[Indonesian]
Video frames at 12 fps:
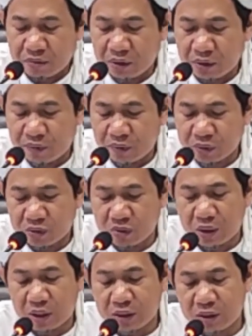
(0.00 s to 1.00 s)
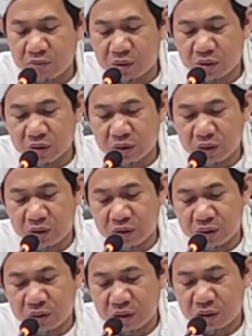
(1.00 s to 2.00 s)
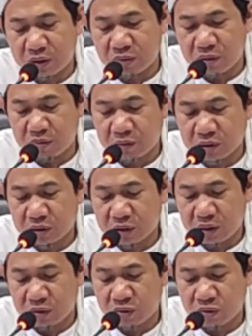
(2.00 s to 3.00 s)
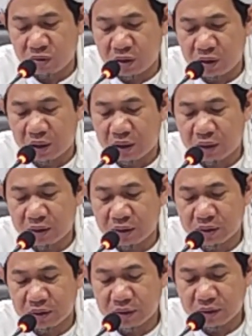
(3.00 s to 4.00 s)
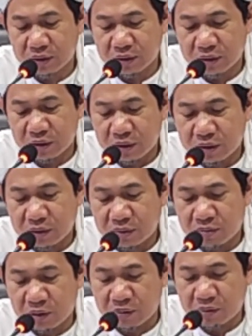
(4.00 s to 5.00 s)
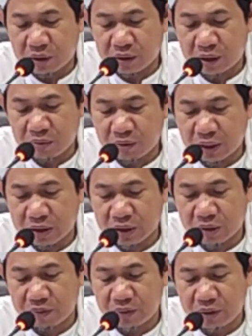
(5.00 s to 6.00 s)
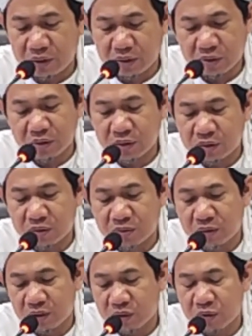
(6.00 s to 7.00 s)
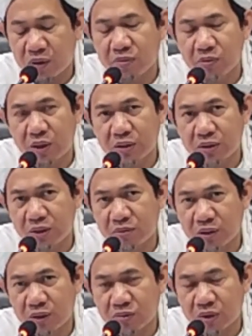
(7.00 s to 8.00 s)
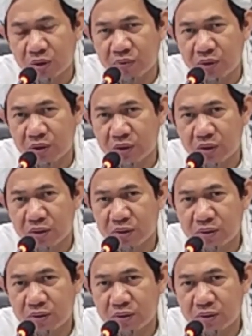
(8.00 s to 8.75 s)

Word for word: bin Futuh Adi dimashqi ya, di Masjid Suria bermazhabkan Syafi'i. Ya, luar biasa nih mazhab Syafi'i ini.